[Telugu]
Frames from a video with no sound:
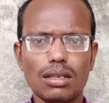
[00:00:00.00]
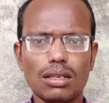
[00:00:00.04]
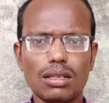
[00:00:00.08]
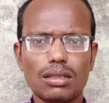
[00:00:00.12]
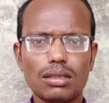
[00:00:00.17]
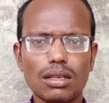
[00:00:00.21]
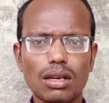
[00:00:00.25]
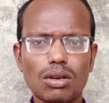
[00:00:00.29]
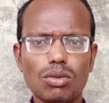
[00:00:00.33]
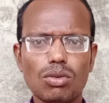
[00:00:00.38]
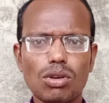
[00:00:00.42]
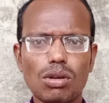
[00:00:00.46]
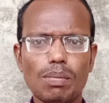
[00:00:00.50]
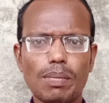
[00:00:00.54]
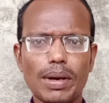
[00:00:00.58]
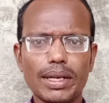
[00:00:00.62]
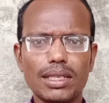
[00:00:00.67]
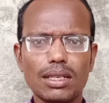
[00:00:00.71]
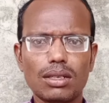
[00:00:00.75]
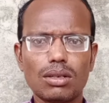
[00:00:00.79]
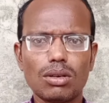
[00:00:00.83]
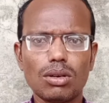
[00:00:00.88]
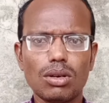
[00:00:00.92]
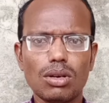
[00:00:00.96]
ఈ తక్కువ
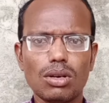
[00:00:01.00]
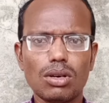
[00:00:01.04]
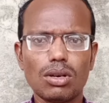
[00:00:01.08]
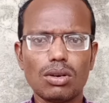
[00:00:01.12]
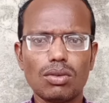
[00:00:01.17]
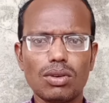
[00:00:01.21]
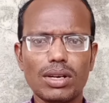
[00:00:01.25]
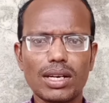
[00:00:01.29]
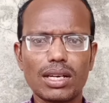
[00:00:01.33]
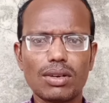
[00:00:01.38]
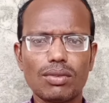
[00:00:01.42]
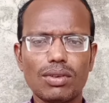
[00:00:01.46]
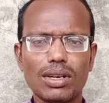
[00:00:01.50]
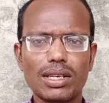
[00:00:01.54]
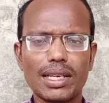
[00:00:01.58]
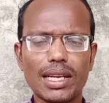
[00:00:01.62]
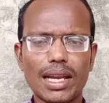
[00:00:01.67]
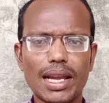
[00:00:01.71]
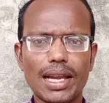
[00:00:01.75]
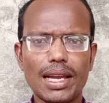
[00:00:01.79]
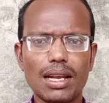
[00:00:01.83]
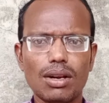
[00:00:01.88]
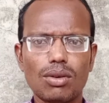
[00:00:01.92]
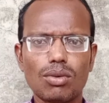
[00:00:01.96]
బడ్జెట్లో ఉన్నటువంటి
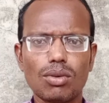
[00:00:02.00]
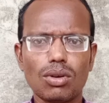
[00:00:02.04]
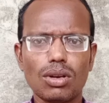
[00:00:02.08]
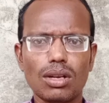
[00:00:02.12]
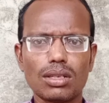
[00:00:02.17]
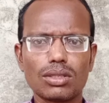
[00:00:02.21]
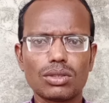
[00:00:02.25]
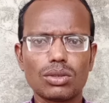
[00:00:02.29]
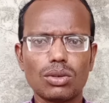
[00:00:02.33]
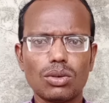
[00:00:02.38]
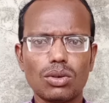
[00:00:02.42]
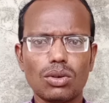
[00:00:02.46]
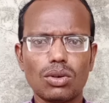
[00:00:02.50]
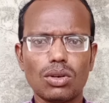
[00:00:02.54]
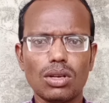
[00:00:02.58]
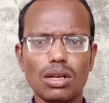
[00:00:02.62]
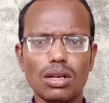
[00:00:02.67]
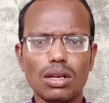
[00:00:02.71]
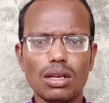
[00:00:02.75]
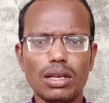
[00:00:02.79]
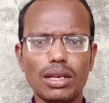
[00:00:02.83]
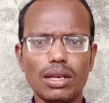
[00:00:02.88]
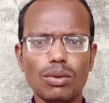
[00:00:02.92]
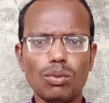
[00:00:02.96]
ఎయిర్ కూలర్స్లో
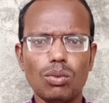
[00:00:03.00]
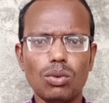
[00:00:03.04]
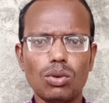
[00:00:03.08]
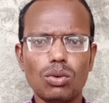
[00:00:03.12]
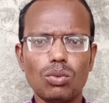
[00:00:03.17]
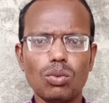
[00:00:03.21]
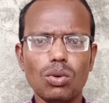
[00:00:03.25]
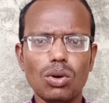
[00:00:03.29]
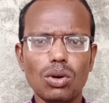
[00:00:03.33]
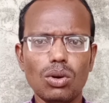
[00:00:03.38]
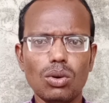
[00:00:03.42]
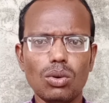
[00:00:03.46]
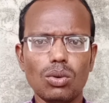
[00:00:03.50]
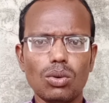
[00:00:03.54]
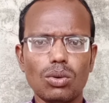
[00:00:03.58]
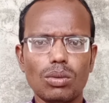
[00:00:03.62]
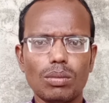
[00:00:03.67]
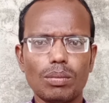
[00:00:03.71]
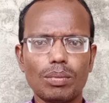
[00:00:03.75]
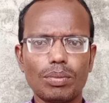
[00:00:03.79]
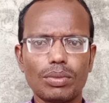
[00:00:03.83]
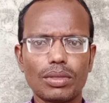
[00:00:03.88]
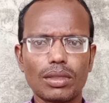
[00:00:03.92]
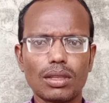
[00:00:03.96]
ఈ వుడ్ వోలు
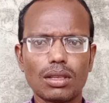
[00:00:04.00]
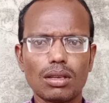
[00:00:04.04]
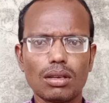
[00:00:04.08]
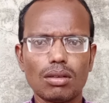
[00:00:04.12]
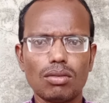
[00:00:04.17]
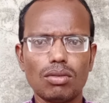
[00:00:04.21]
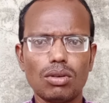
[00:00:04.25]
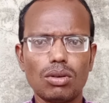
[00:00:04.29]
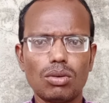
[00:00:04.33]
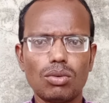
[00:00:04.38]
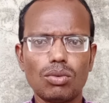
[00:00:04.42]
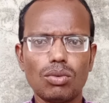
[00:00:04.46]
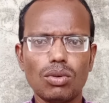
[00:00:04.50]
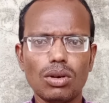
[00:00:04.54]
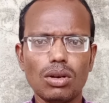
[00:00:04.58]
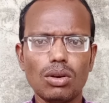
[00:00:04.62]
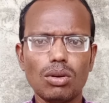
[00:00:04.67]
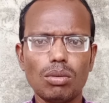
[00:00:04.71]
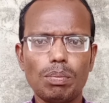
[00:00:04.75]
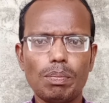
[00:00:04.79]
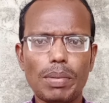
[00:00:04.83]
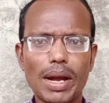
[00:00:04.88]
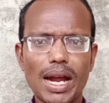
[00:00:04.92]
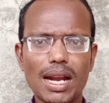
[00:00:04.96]
వుడ్
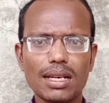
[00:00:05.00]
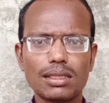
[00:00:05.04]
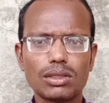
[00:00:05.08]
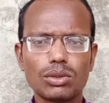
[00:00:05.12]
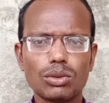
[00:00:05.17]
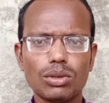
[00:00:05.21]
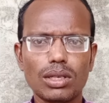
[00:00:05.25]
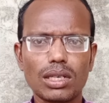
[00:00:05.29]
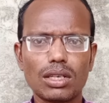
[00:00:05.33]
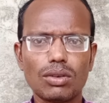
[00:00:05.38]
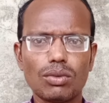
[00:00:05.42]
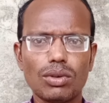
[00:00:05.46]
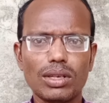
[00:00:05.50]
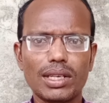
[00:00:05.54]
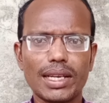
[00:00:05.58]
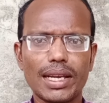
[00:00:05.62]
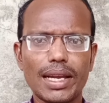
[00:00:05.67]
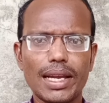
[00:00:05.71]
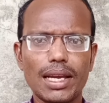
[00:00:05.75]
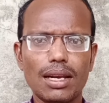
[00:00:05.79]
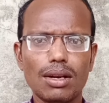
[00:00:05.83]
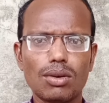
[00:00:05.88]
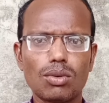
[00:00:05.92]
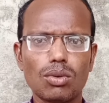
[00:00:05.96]
ప్యాడ్స్ ఉన్నటువంటి
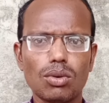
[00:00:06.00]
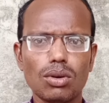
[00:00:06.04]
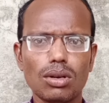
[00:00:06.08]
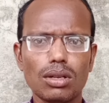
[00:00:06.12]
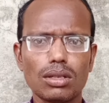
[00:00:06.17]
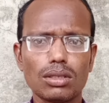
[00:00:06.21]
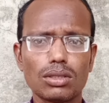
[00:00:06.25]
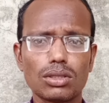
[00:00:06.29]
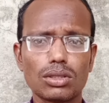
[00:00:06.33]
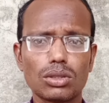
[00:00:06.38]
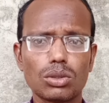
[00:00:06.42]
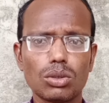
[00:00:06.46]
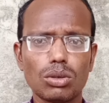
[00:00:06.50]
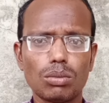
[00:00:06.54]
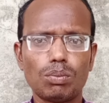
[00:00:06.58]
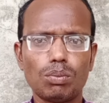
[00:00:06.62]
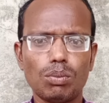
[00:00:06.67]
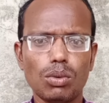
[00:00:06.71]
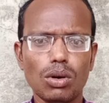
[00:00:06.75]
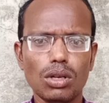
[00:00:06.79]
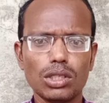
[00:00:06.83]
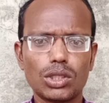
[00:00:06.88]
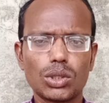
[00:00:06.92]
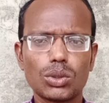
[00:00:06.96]
ఎయిర్ కూలర్స్తో
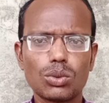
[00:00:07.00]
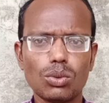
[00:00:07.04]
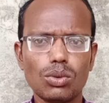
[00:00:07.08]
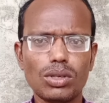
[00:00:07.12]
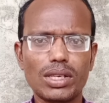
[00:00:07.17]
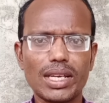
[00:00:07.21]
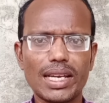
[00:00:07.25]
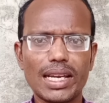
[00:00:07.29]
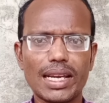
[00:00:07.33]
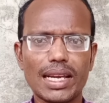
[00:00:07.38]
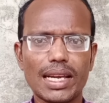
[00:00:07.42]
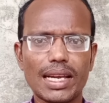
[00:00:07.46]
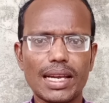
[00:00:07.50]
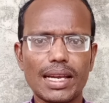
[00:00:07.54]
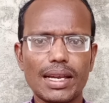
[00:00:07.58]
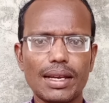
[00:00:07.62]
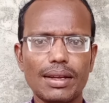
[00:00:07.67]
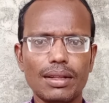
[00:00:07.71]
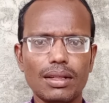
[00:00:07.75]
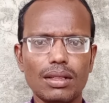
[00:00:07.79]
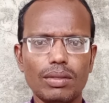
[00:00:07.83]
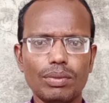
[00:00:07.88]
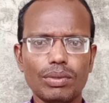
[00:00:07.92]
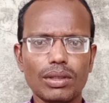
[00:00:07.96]
పోల్చుకుంటే
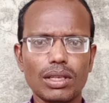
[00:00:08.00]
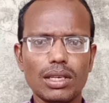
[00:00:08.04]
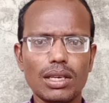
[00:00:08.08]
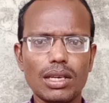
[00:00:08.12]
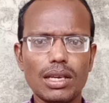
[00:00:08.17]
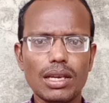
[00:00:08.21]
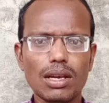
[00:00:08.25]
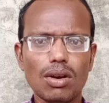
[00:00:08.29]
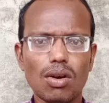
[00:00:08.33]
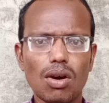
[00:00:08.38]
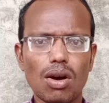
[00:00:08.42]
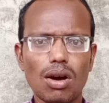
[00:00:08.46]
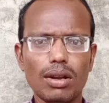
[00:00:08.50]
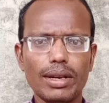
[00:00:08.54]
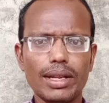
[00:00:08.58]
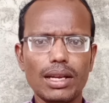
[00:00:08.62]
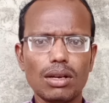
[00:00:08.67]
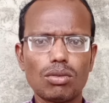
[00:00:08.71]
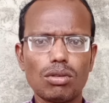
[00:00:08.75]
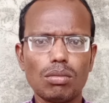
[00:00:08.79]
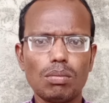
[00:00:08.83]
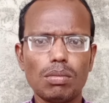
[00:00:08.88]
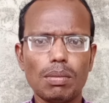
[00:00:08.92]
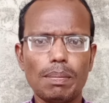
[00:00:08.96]
ఈ
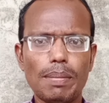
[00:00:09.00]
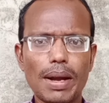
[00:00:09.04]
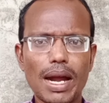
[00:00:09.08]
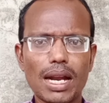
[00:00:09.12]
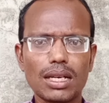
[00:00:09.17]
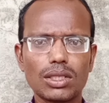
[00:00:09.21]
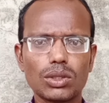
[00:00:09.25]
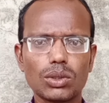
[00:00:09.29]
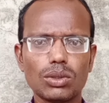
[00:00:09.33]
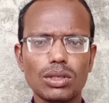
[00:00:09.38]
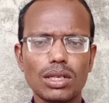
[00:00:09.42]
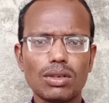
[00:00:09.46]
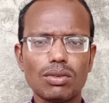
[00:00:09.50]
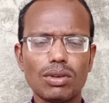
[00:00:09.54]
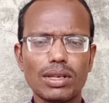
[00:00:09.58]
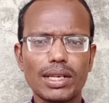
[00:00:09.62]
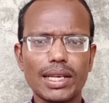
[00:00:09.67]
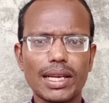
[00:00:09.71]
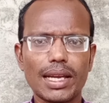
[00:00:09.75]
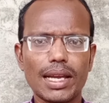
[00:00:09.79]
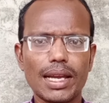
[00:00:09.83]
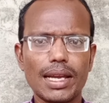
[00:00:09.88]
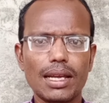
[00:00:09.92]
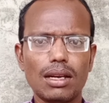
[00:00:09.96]
హనీకుబ్ ప్యాడ్స్
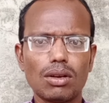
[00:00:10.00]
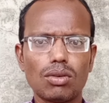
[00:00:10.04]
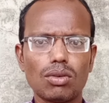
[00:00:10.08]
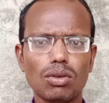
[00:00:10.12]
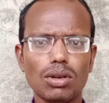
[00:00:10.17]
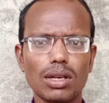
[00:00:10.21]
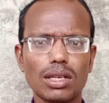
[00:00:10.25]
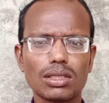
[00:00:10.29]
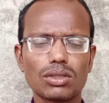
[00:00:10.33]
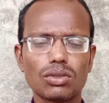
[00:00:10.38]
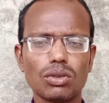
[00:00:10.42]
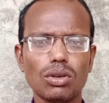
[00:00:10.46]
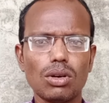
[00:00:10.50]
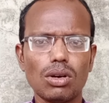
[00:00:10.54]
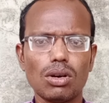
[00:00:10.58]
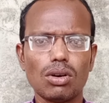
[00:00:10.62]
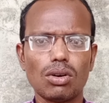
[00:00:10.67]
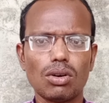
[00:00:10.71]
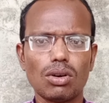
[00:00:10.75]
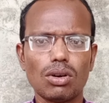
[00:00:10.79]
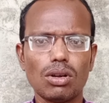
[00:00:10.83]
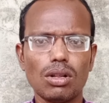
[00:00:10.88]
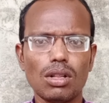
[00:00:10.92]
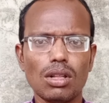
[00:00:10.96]
ఉన్నటువంటి ఎయిర్ కూలర్స్లో
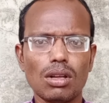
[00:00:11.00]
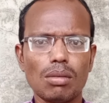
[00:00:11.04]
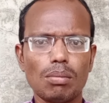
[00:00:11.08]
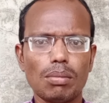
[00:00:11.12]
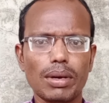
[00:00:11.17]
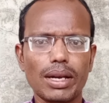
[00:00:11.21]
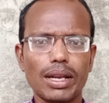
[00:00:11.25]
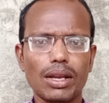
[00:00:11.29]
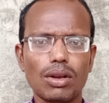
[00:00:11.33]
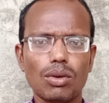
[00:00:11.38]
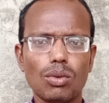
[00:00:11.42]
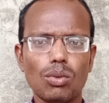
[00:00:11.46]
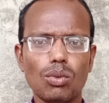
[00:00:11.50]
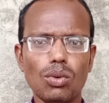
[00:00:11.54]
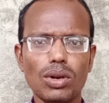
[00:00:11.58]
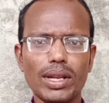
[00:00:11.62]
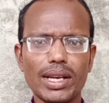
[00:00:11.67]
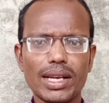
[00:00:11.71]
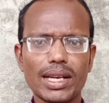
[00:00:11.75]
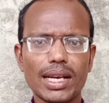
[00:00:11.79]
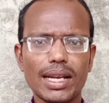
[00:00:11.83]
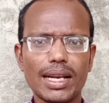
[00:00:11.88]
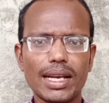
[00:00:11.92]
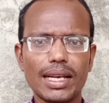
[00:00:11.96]
మనకి
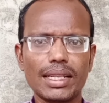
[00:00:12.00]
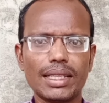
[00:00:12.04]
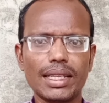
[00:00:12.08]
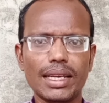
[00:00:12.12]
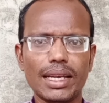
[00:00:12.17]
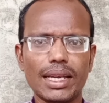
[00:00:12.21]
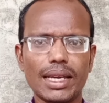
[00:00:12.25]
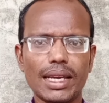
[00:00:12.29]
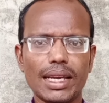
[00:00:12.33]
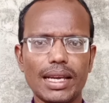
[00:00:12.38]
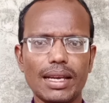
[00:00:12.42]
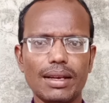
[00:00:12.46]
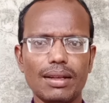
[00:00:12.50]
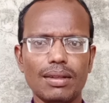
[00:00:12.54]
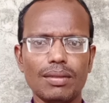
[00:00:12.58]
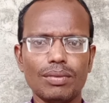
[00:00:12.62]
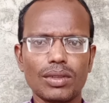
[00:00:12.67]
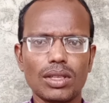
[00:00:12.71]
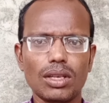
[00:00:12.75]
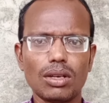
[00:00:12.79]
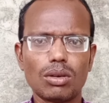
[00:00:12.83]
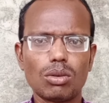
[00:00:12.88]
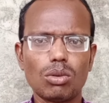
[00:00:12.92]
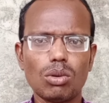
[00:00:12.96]
కూలింగ్ అనేది
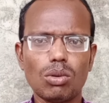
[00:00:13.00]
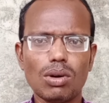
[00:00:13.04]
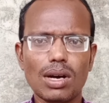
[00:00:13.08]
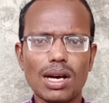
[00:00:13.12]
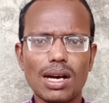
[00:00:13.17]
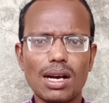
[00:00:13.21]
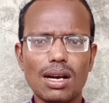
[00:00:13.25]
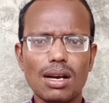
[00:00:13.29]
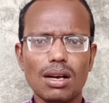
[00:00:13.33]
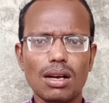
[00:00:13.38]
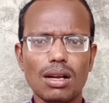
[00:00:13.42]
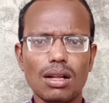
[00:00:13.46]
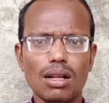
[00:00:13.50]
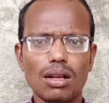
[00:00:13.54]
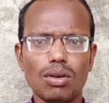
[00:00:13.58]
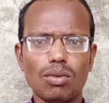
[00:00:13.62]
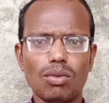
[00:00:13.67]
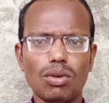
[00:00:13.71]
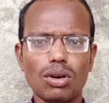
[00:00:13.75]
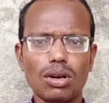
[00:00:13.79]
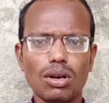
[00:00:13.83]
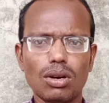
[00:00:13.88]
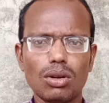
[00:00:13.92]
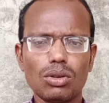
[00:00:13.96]
ఎక్కువ
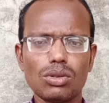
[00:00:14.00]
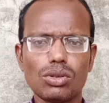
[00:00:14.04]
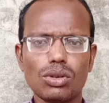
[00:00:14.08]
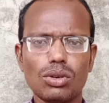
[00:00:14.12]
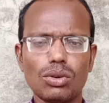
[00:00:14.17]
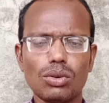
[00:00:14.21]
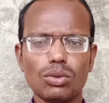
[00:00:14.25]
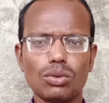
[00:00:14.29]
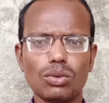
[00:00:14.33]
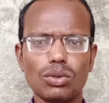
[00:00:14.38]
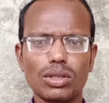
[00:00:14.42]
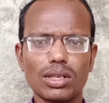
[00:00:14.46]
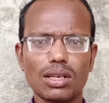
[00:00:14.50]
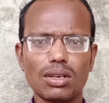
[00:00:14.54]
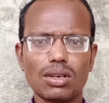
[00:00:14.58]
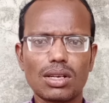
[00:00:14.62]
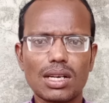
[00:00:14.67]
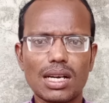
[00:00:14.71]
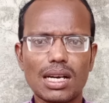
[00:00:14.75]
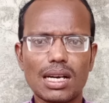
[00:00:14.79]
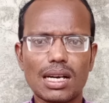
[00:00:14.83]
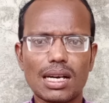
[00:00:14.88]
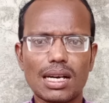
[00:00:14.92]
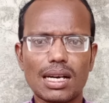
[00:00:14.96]
ఉండడం జరుగుతుంది
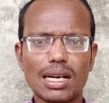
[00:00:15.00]
కనుక